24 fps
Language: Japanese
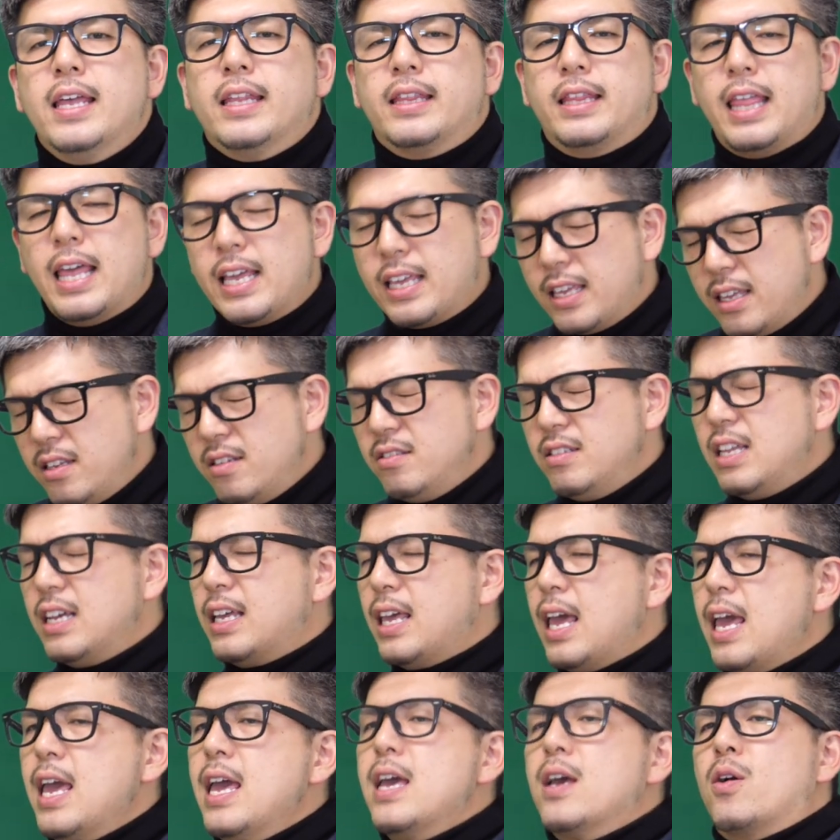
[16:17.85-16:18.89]
できるだ
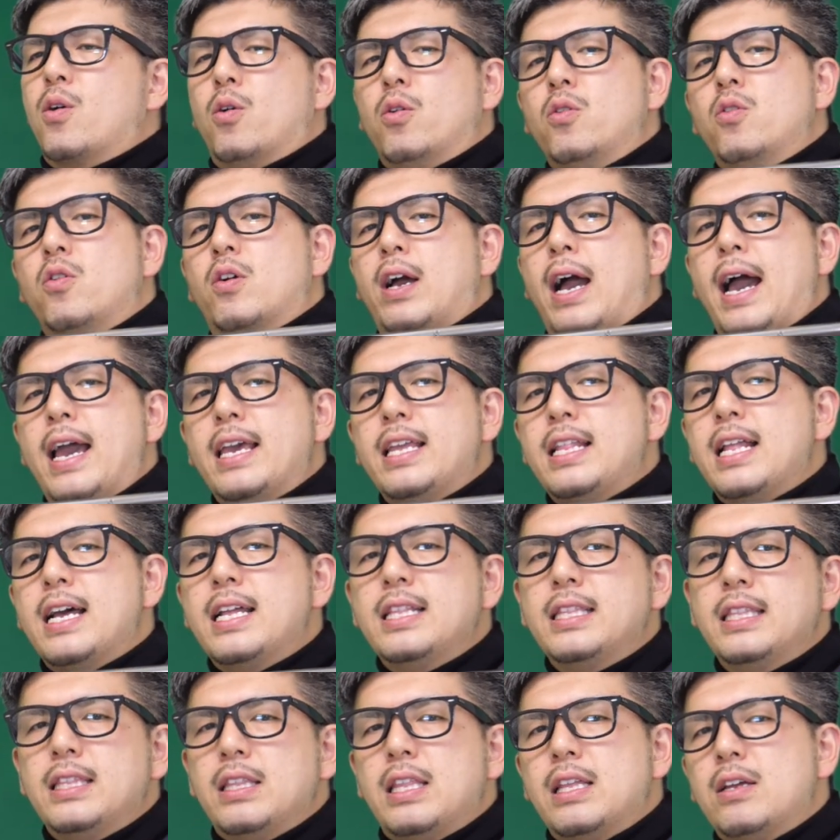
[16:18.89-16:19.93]
けこの階
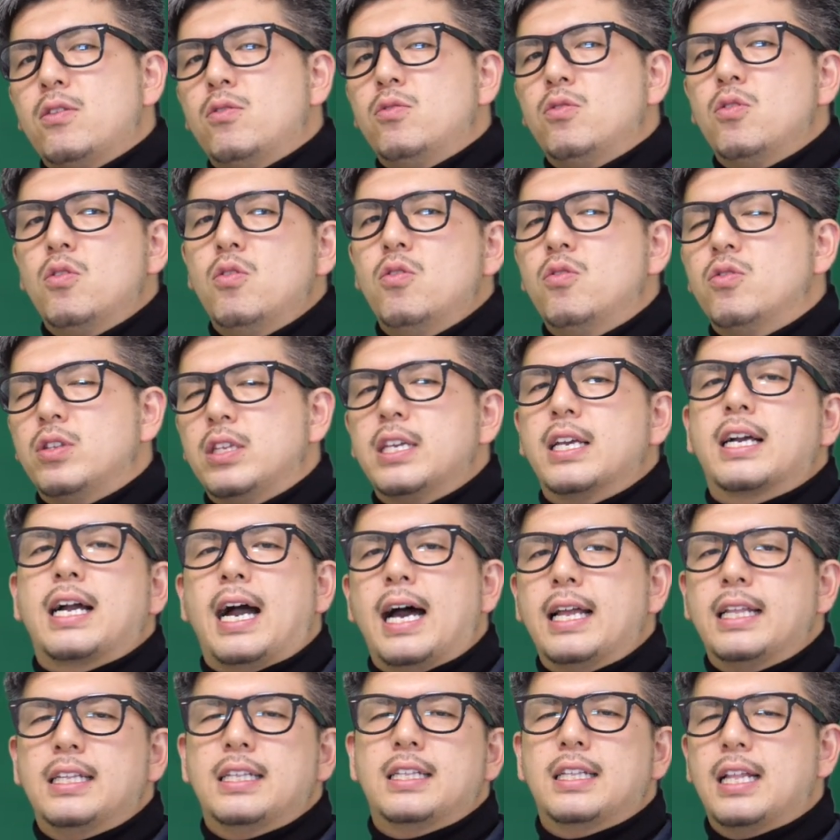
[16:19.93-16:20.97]
段のように
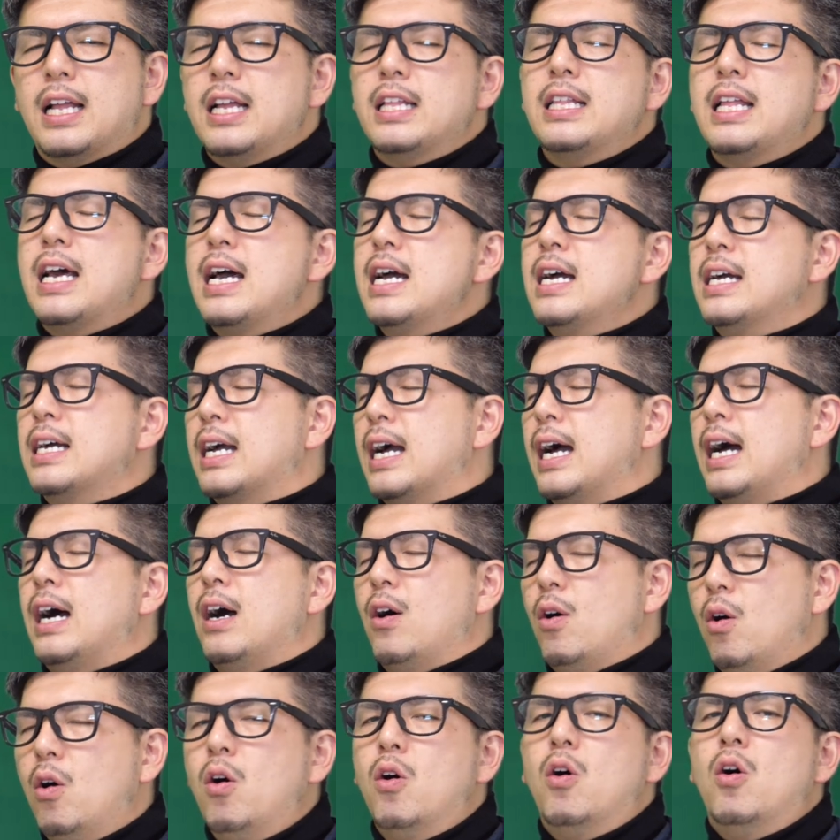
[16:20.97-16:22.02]
買った中
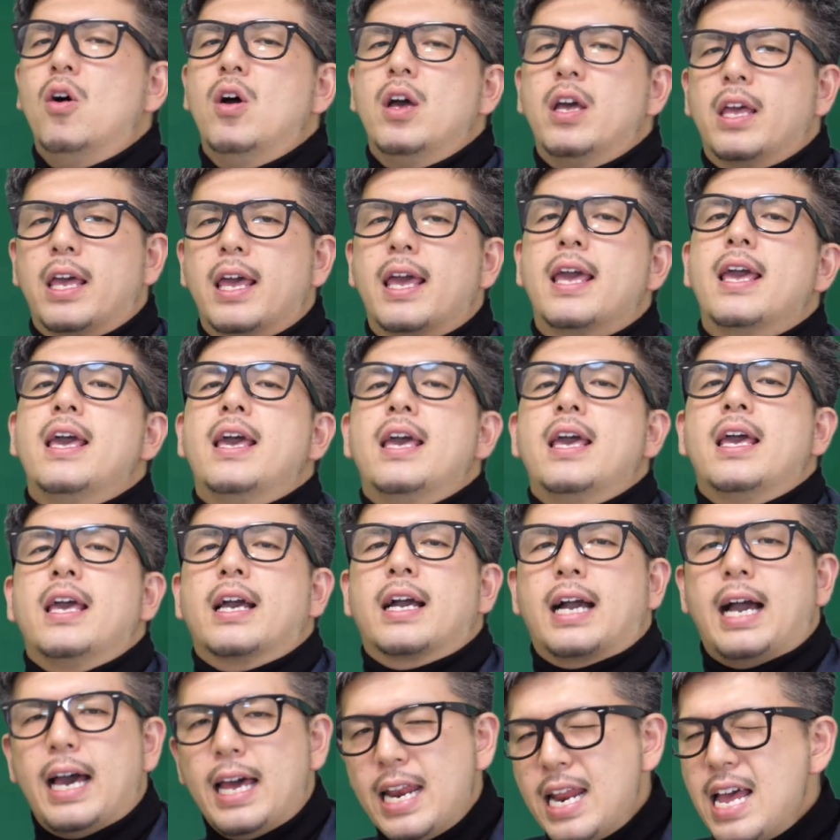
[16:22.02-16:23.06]
をえ
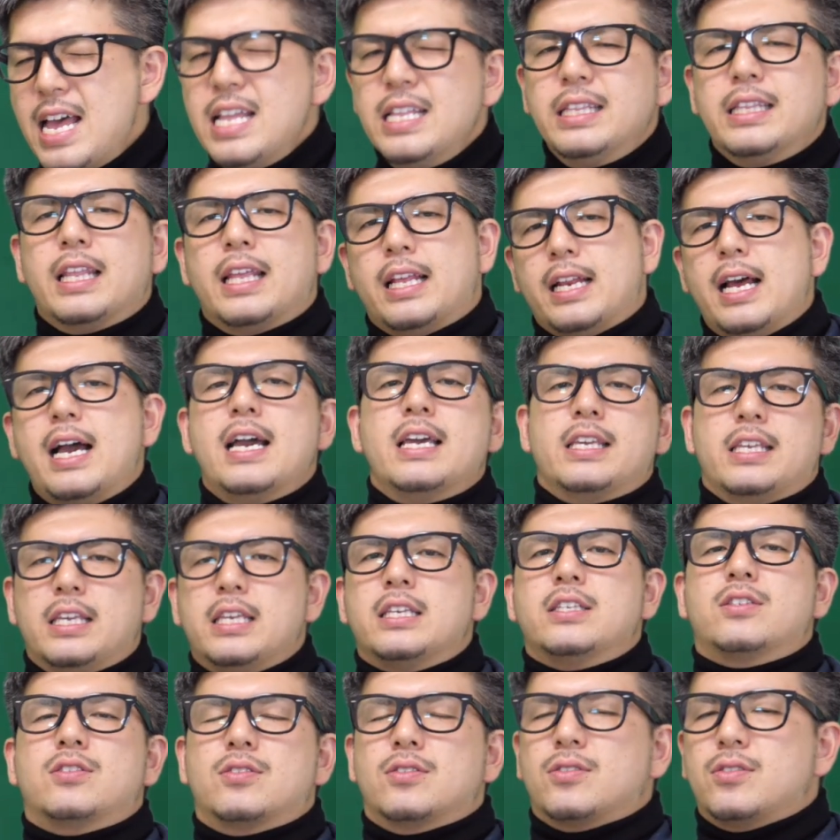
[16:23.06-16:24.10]
絡んでな
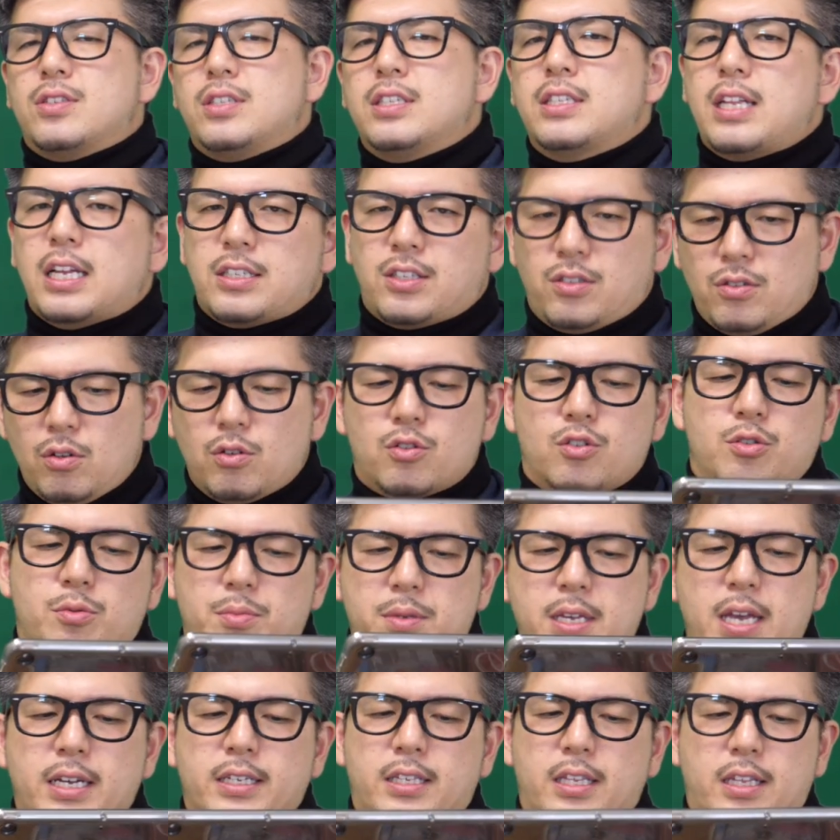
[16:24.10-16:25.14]
い数字たちを組
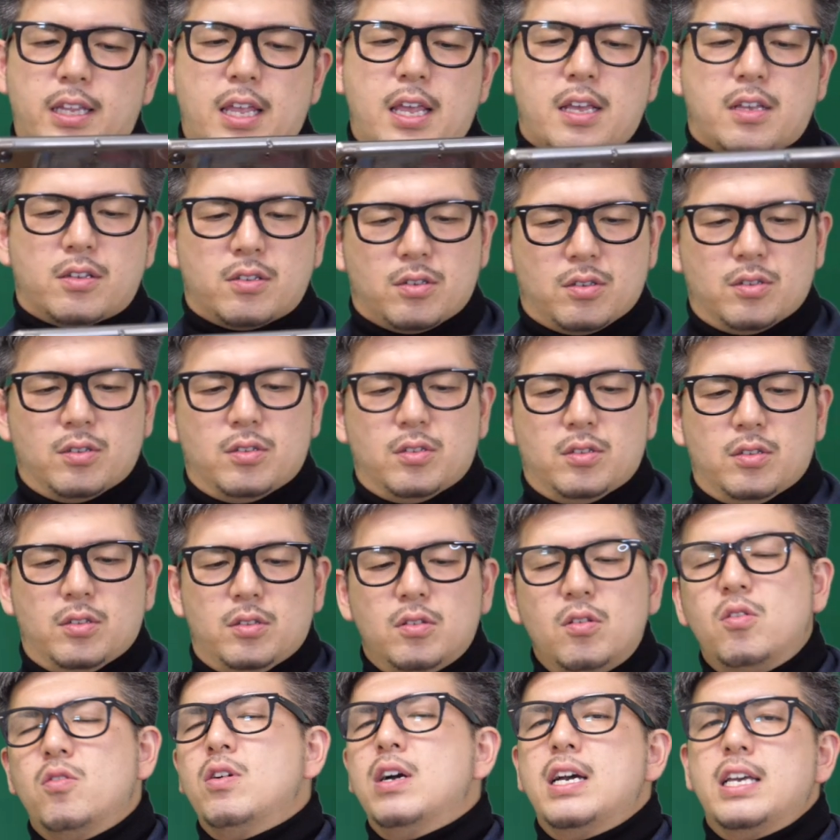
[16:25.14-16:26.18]
み合わせていく
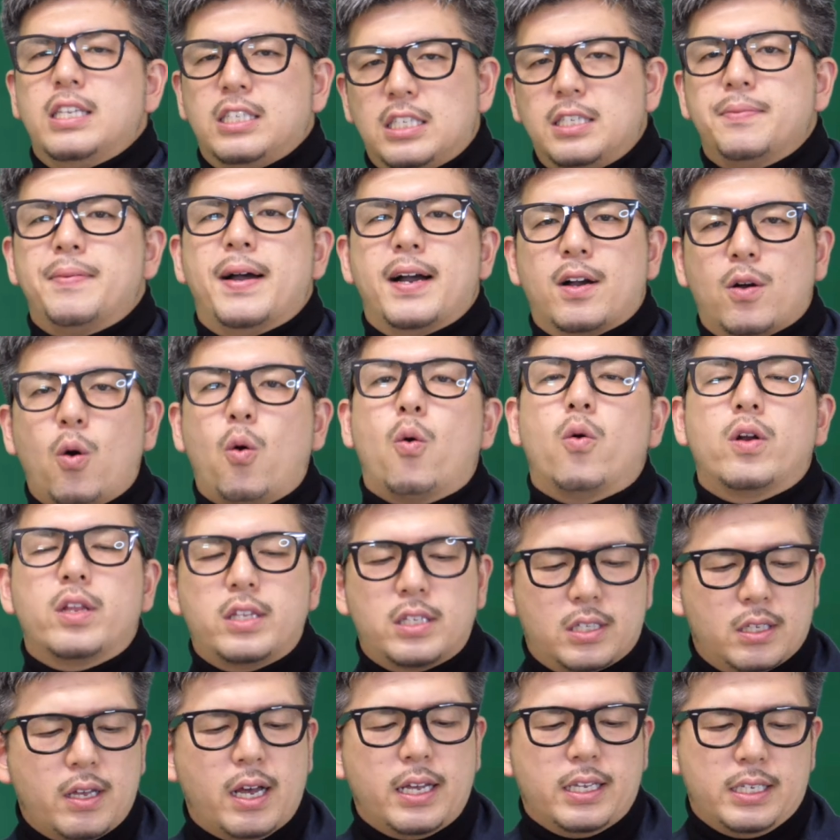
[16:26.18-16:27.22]
のが一番効
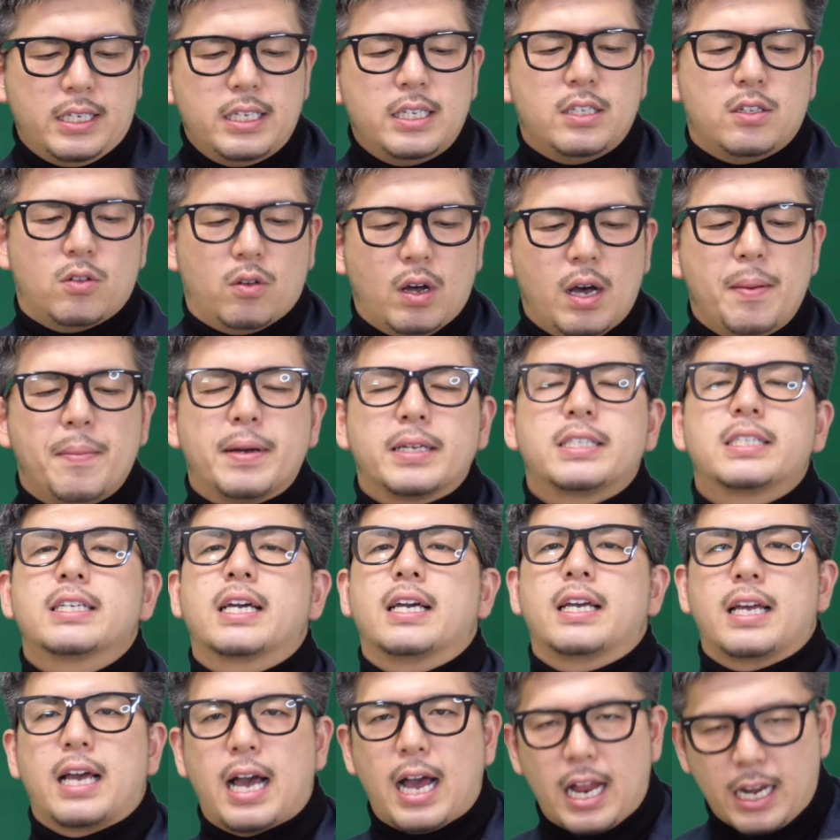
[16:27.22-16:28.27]
率がいいのが間違い
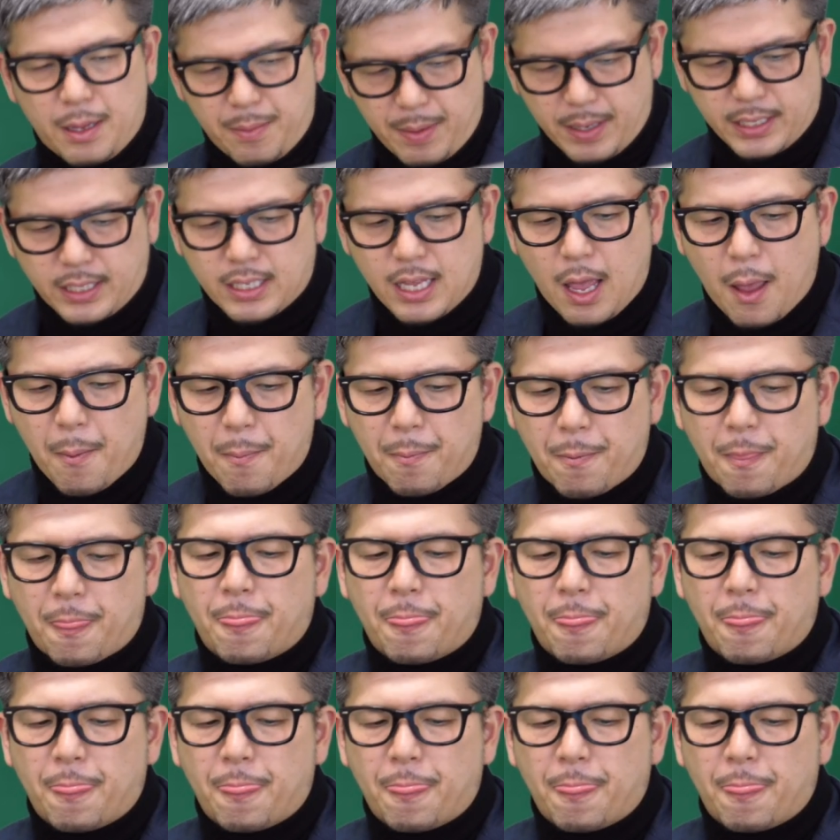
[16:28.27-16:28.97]
ありません。